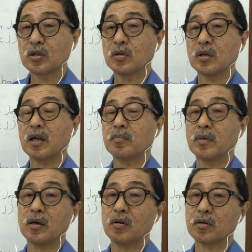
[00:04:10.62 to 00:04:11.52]
kurang
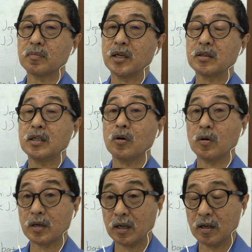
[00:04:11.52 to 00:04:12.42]
menghormati
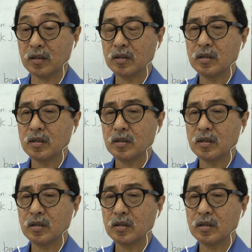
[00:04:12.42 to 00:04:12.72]
orang.